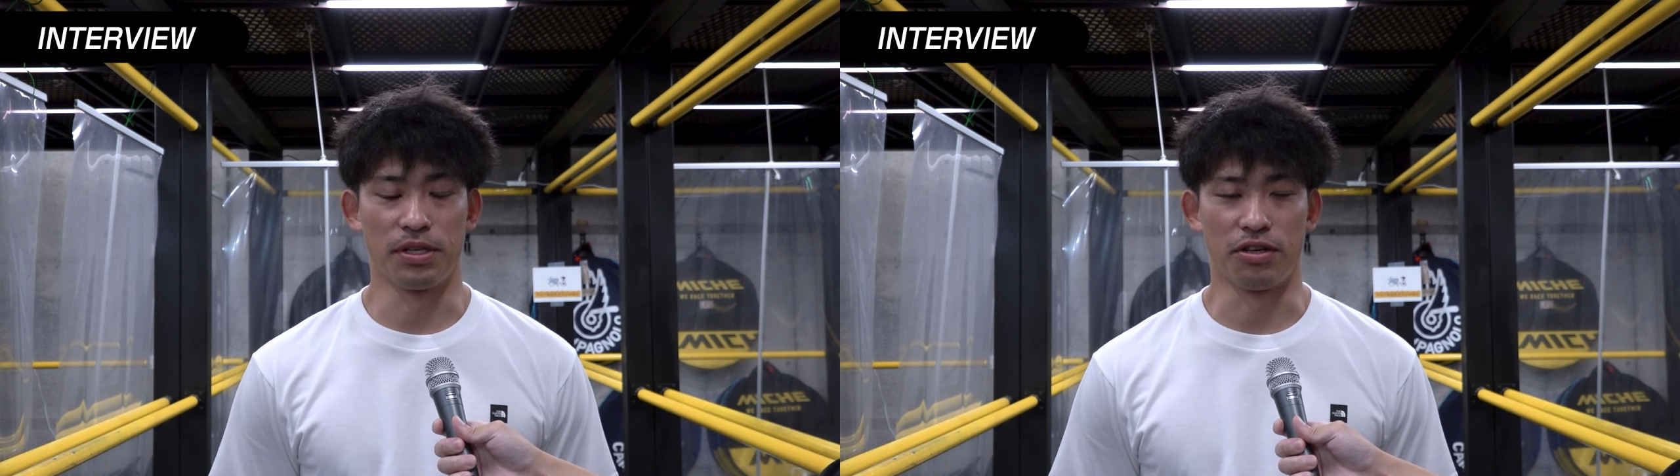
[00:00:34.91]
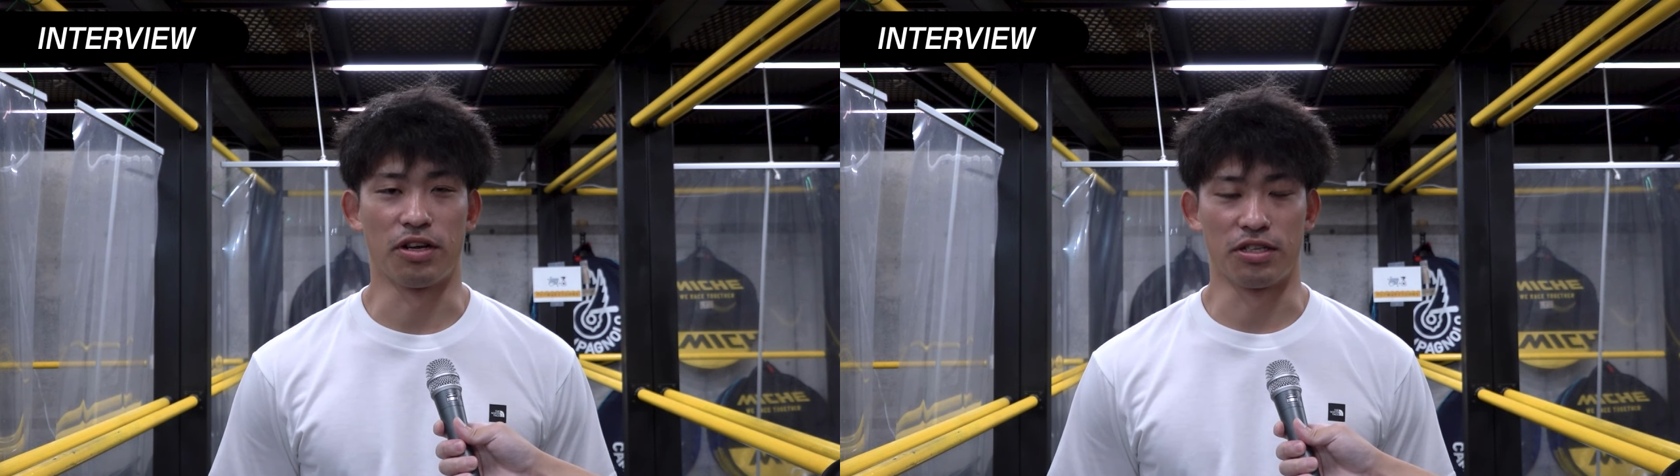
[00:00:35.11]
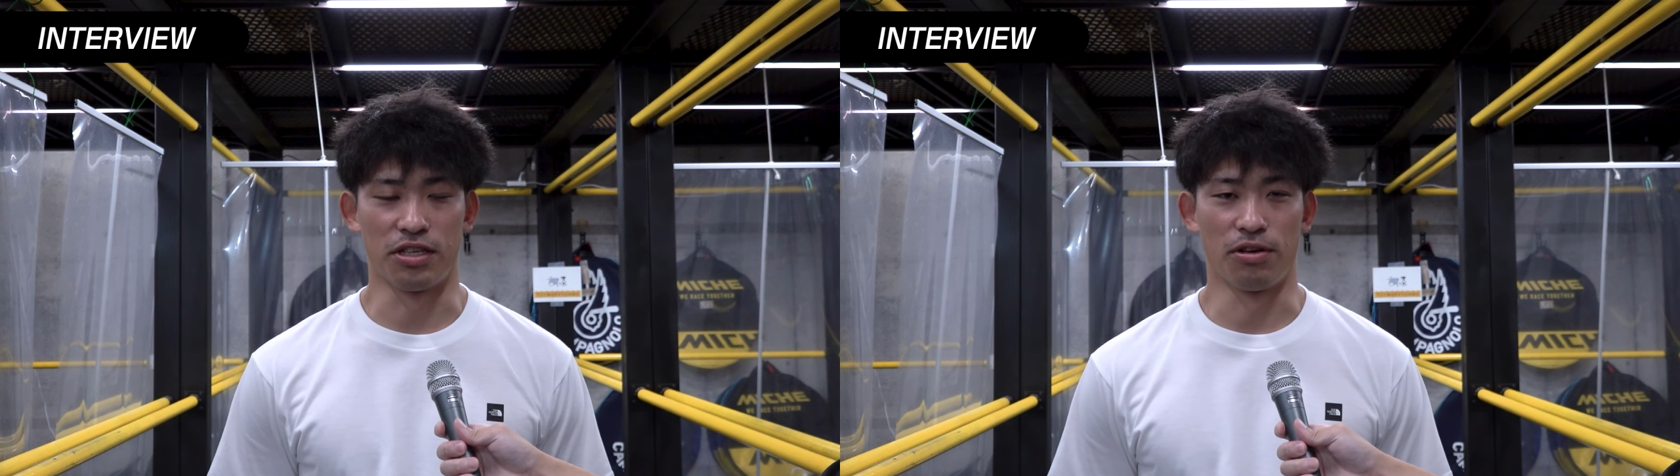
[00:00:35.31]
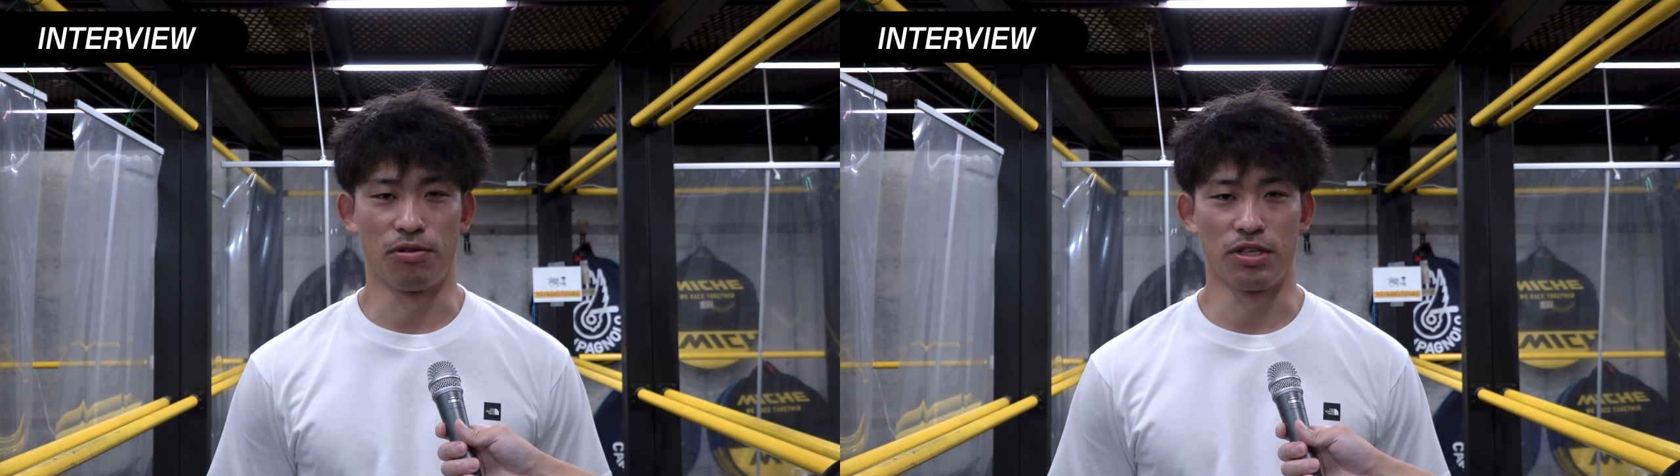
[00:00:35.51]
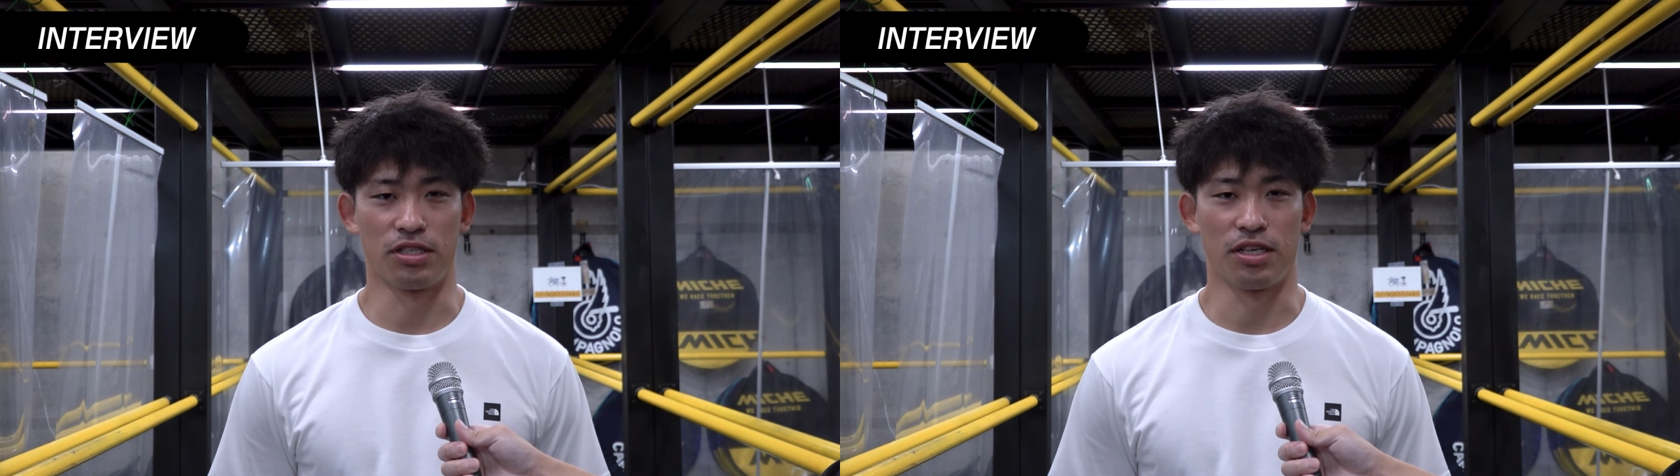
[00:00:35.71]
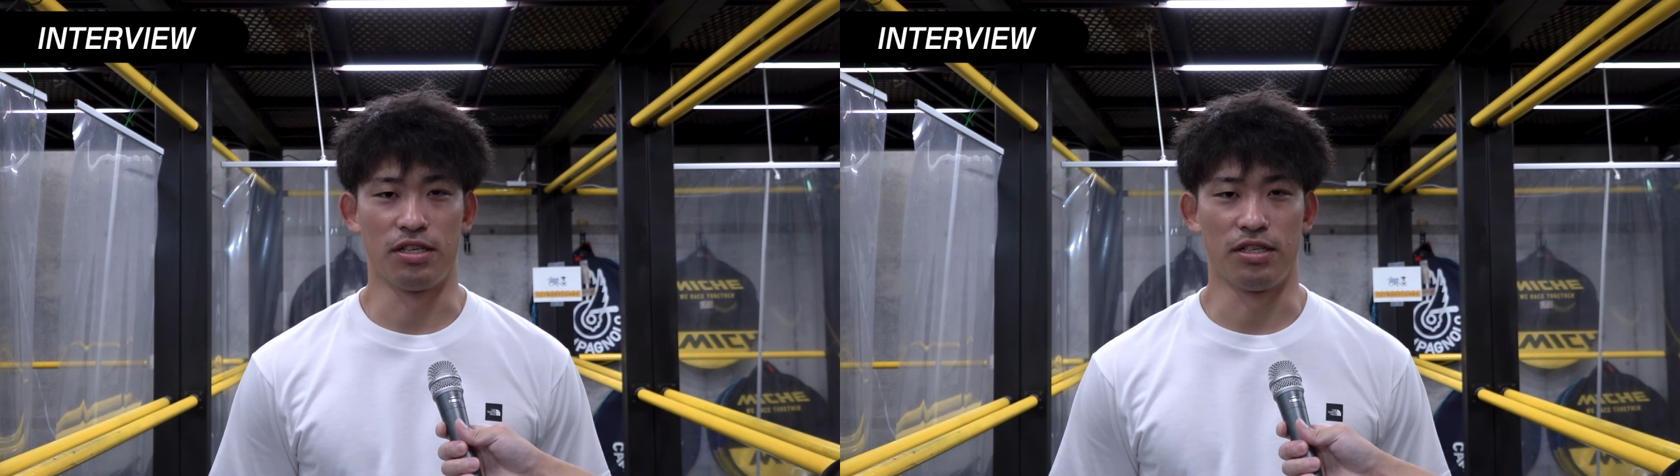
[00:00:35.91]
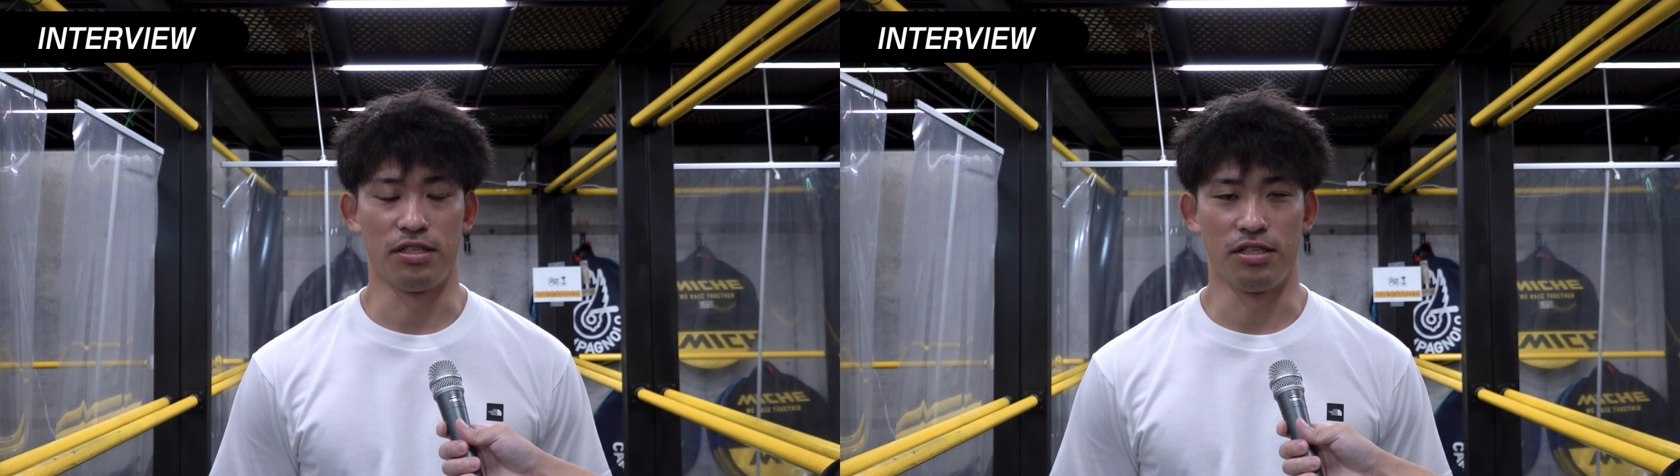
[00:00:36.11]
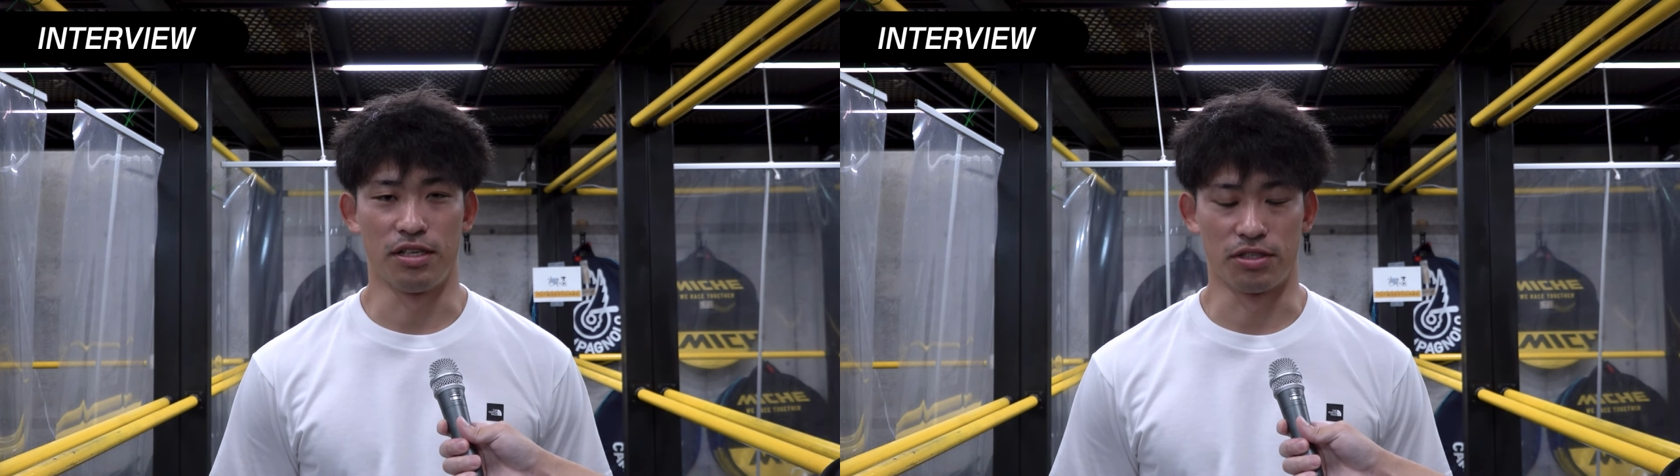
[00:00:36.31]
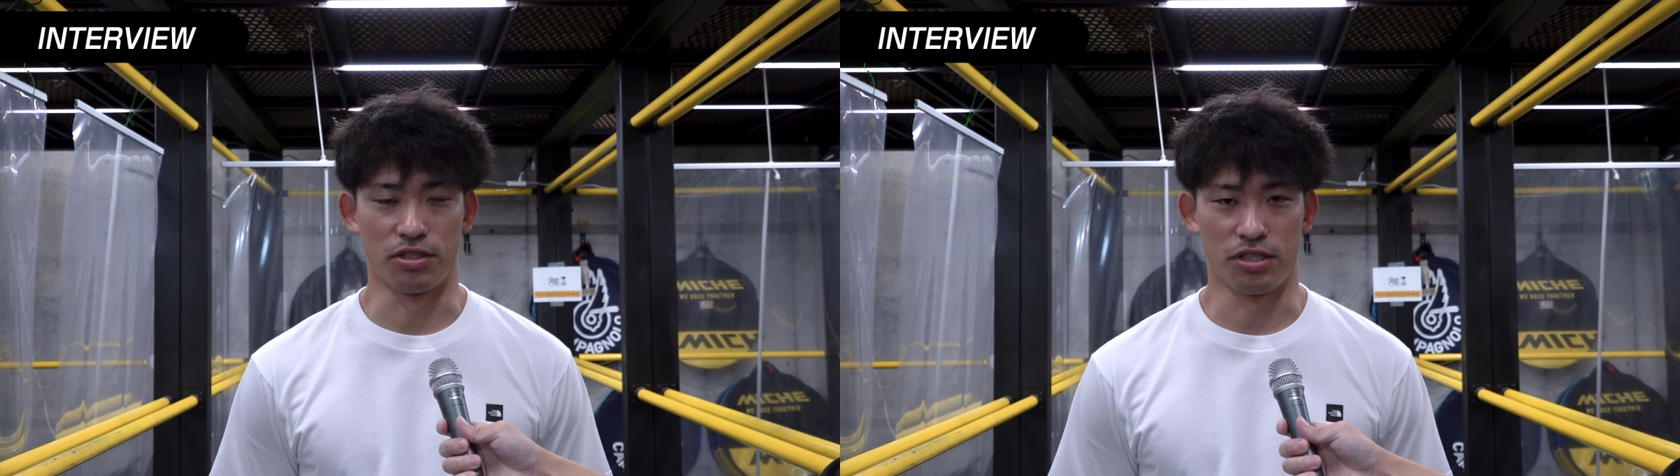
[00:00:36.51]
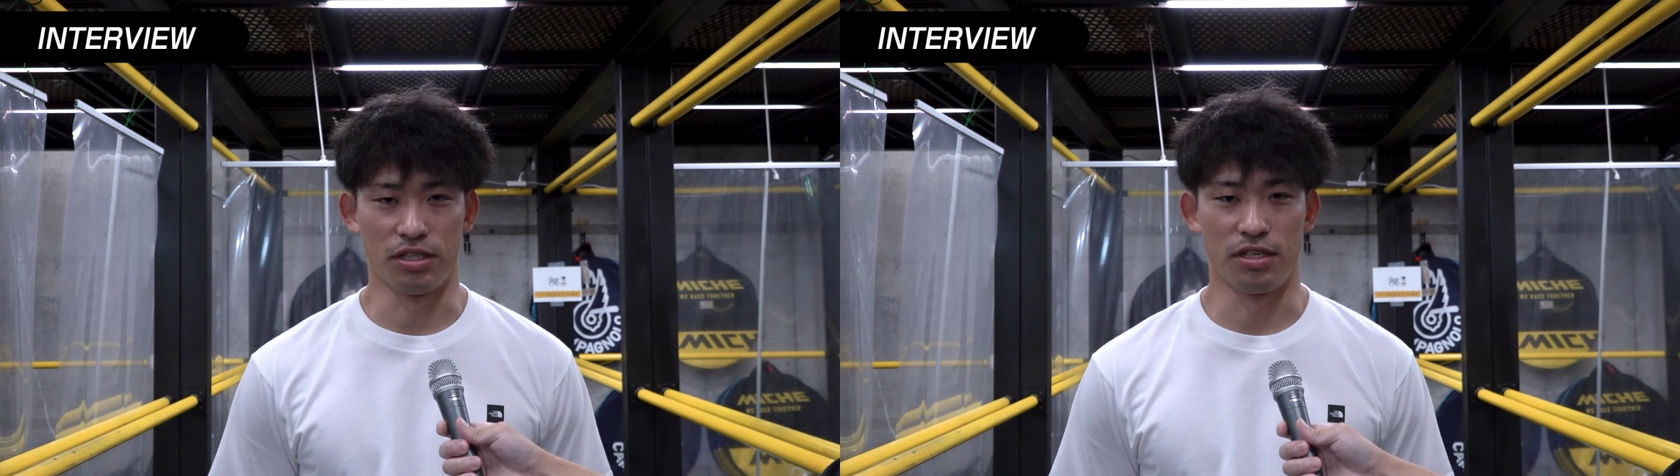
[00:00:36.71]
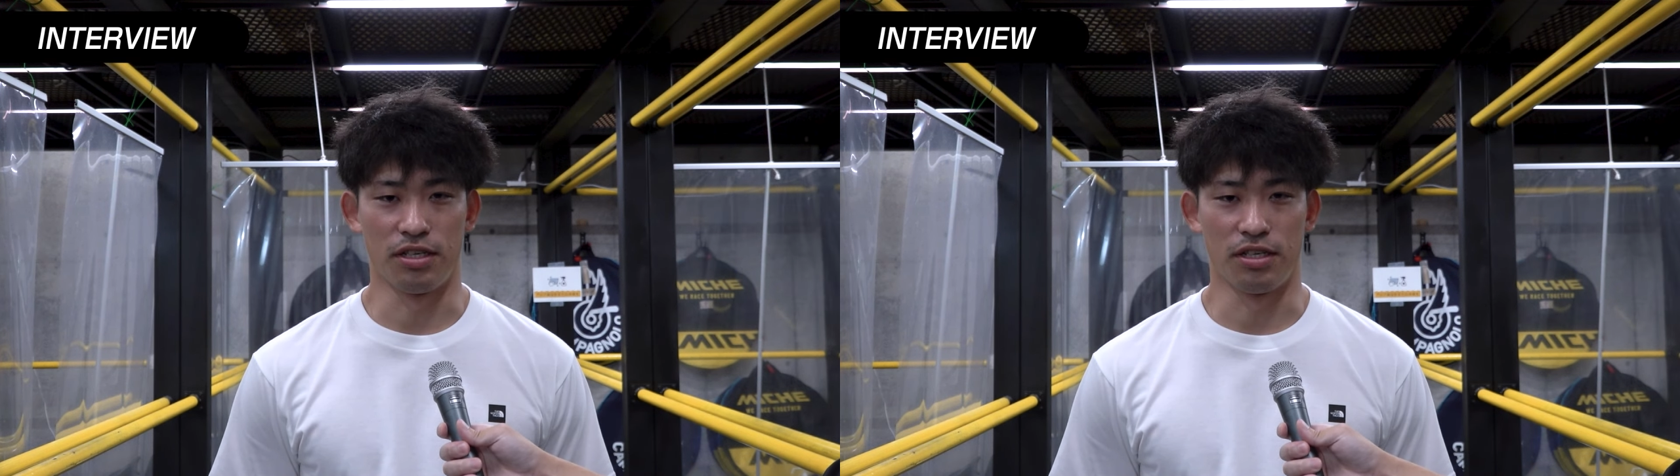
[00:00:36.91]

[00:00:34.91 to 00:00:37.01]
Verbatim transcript: できるだけ先行はしたいですし、